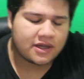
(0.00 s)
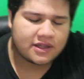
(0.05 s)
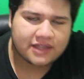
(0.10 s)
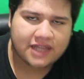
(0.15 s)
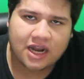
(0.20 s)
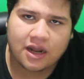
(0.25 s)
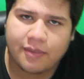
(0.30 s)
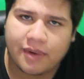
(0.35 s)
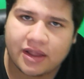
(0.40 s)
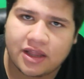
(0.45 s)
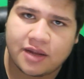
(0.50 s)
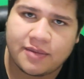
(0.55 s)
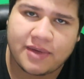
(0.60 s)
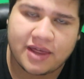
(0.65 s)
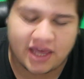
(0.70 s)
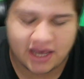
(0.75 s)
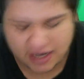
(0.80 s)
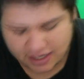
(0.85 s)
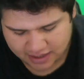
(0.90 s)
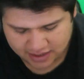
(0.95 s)
te la mandan
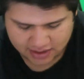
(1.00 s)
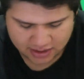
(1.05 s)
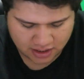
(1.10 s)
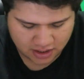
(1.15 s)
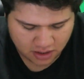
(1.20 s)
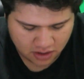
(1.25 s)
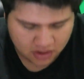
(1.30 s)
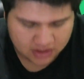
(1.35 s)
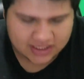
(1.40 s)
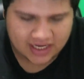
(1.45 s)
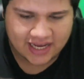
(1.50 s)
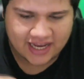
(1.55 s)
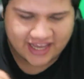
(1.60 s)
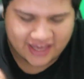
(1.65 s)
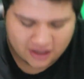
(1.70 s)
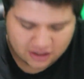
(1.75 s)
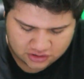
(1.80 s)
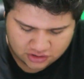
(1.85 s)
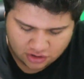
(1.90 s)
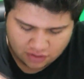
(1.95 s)
mediana. ¿Sabes que
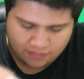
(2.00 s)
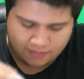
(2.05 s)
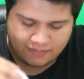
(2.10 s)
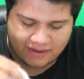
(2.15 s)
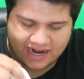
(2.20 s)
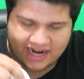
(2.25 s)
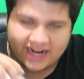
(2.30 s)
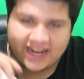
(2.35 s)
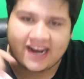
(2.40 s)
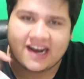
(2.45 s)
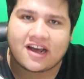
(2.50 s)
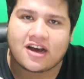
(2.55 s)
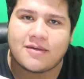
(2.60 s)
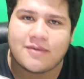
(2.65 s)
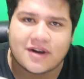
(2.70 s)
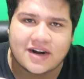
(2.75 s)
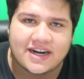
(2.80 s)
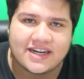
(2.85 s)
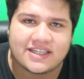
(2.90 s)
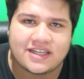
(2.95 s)
Yo soy un barril
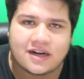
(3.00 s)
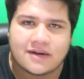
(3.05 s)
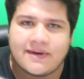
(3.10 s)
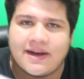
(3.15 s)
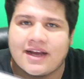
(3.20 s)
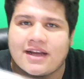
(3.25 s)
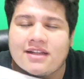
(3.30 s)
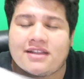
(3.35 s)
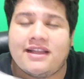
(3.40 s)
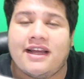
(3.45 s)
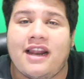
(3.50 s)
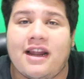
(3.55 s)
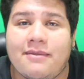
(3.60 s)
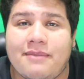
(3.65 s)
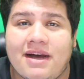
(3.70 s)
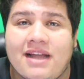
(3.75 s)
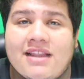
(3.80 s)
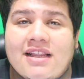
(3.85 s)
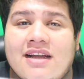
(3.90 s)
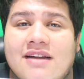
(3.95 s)
como Riserbeck, te la
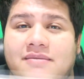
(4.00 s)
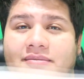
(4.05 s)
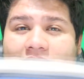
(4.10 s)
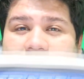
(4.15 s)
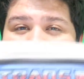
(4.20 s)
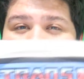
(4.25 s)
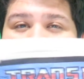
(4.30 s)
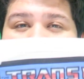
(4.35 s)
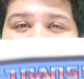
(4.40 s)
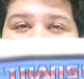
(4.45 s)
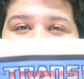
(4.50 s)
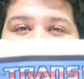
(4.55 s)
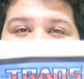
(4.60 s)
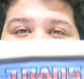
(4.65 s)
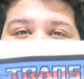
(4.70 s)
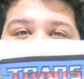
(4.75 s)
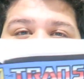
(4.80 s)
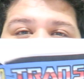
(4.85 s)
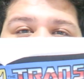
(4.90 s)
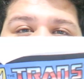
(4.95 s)
mandan grande.
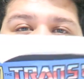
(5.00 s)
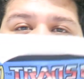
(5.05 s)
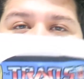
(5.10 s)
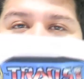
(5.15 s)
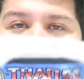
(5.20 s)
Así que